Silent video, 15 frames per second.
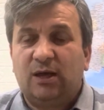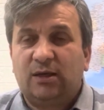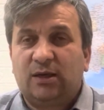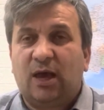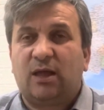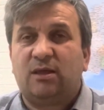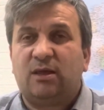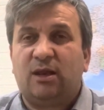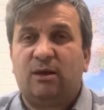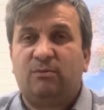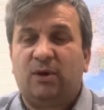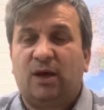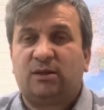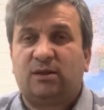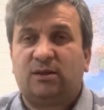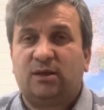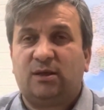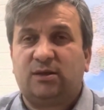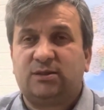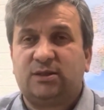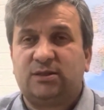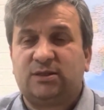kendine biat
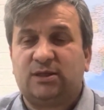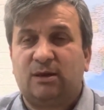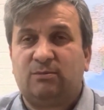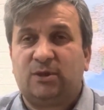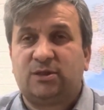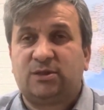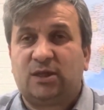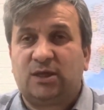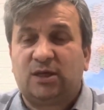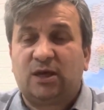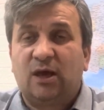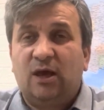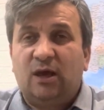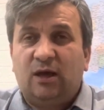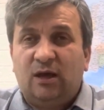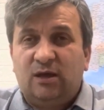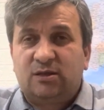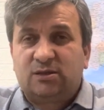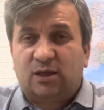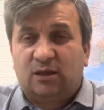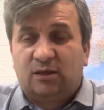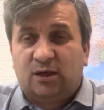edecek sistemleştirecek
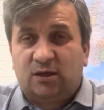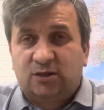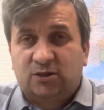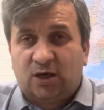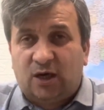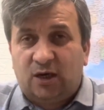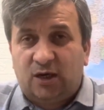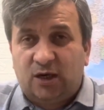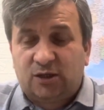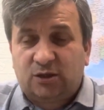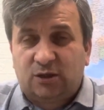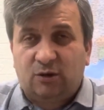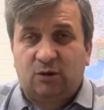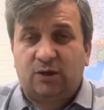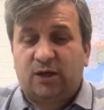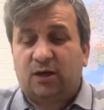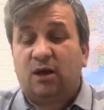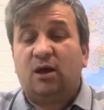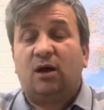insanları cahilleştiriyorlar,